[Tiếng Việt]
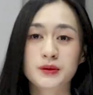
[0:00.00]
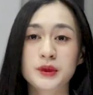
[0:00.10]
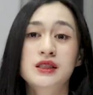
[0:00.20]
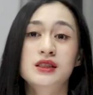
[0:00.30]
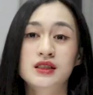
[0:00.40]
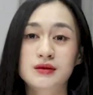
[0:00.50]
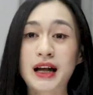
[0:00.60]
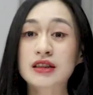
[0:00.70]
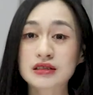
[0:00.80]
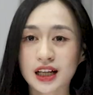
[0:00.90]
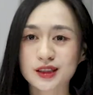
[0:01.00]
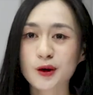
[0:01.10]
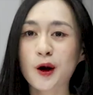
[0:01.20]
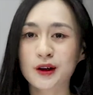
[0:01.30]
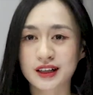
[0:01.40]
Bây giờ bạn tự đặt
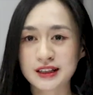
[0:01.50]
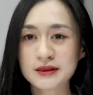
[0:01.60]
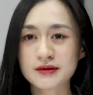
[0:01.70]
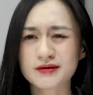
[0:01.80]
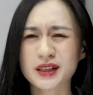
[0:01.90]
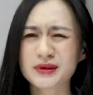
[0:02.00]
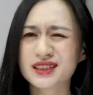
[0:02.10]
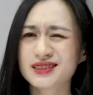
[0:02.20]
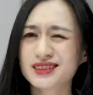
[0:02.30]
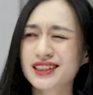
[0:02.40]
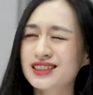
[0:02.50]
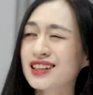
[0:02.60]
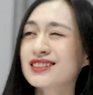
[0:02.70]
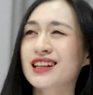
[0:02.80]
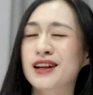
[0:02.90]
câu hỏi này đi, và mình tin
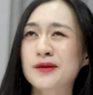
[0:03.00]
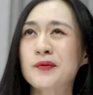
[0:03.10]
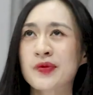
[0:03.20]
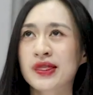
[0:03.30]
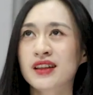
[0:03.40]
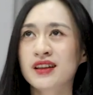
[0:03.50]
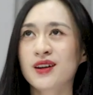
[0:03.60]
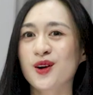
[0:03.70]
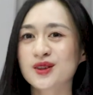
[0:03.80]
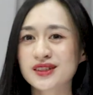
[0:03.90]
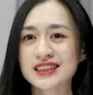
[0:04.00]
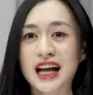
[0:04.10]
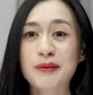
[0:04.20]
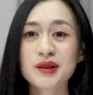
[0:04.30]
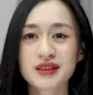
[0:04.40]
chắc rằng có tới
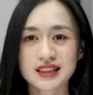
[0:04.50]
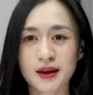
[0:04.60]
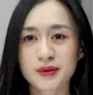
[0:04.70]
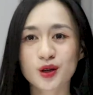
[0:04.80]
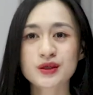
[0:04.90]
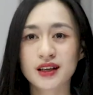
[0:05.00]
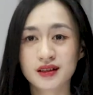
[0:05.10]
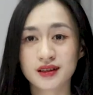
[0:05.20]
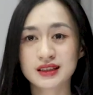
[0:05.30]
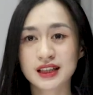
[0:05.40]
tám mươi phần trăm câu trả lời